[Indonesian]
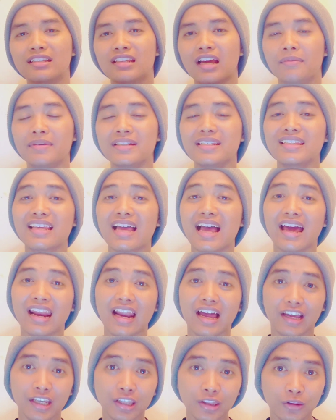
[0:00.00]
Zaman
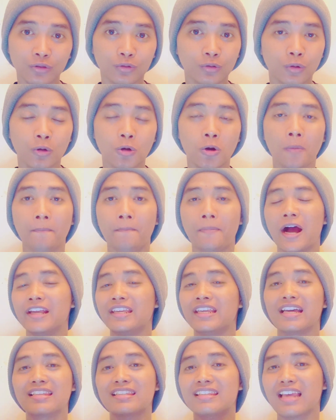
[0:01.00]
sekarang itu
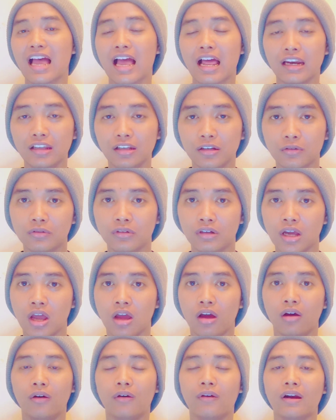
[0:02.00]
banyak sekali loh
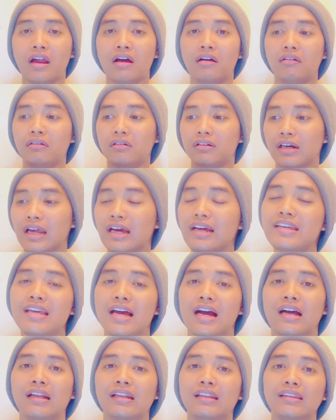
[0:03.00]
orang-orang
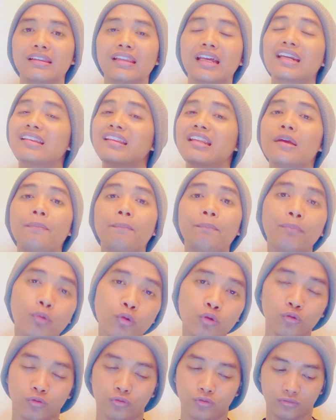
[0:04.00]
yang
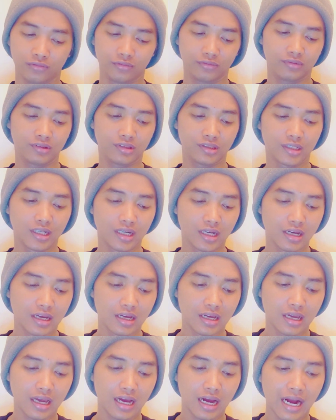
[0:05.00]
tertipu.
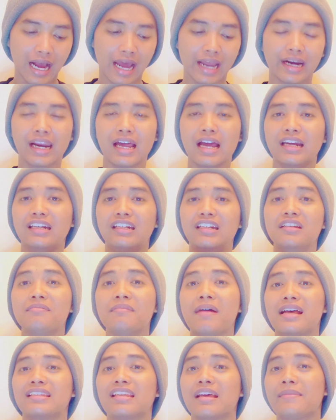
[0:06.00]
Karena
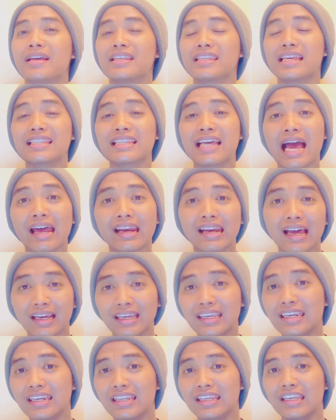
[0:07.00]
di masa-masa
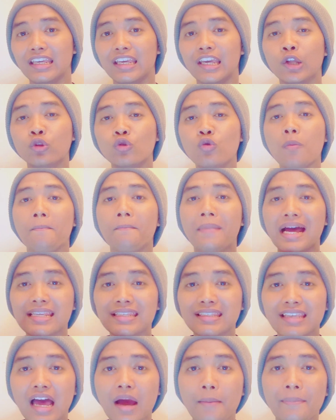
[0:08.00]
sekarang ini itu
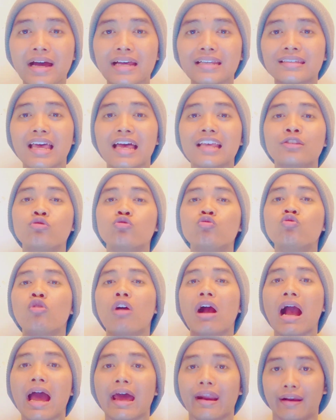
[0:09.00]
masa-masa
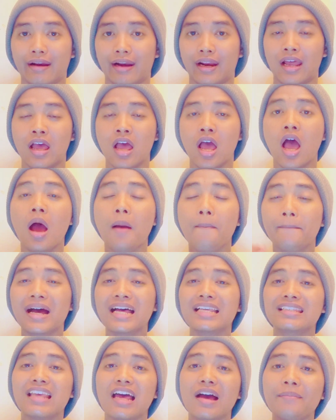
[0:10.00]
sukar,
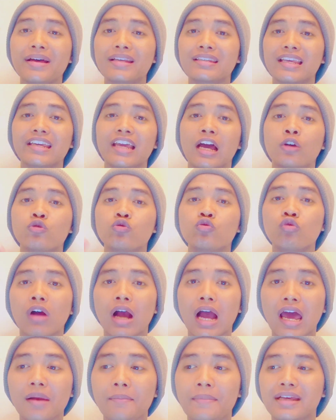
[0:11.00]
masa-masa yang
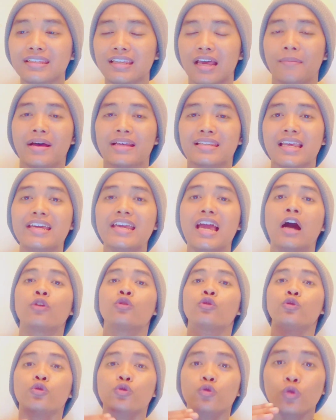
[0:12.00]
sukar, masa-masa
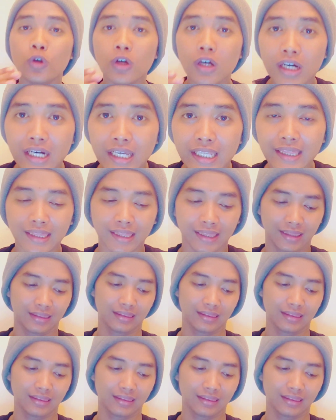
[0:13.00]
yang sulit.